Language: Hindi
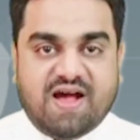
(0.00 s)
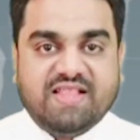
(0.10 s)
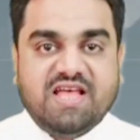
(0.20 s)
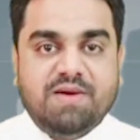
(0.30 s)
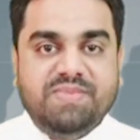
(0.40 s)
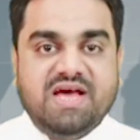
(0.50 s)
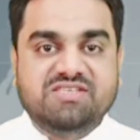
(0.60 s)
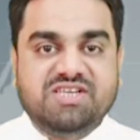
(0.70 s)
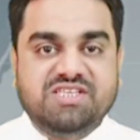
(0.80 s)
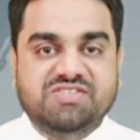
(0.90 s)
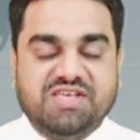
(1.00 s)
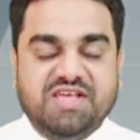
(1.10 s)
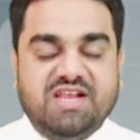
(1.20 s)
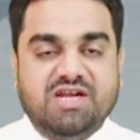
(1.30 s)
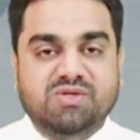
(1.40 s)
आदाब नाजरीन
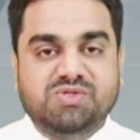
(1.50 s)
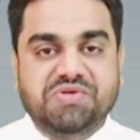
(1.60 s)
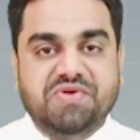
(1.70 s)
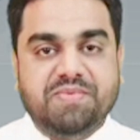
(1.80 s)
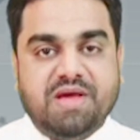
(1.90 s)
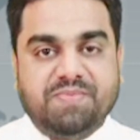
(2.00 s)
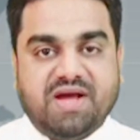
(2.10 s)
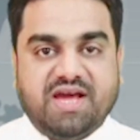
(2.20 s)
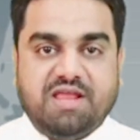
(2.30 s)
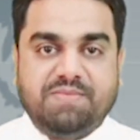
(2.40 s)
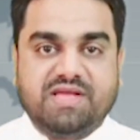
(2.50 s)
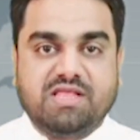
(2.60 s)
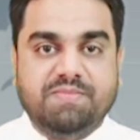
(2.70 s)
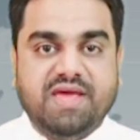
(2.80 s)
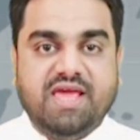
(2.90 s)
सैयारा न्यूज टीवी में आपका खैर
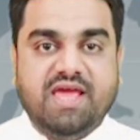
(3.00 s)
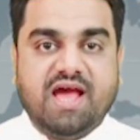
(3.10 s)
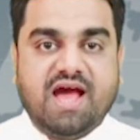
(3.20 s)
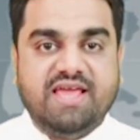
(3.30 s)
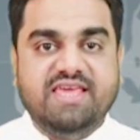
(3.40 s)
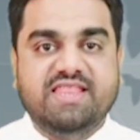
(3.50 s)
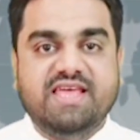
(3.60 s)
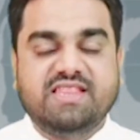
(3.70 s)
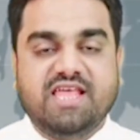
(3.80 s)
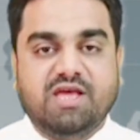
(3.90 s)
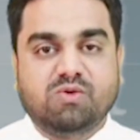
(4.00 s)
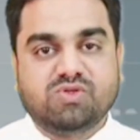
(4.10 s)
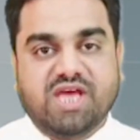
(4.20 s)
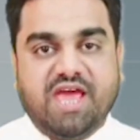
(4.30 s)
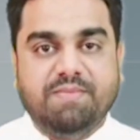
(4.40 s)
मकदम है आइए देखते हैं
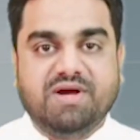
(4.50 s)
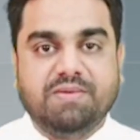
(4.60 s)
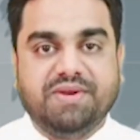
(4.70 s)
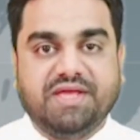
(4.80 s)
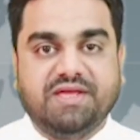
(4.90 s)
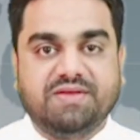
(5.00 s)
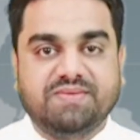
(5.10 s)
कुछ अहम खबरें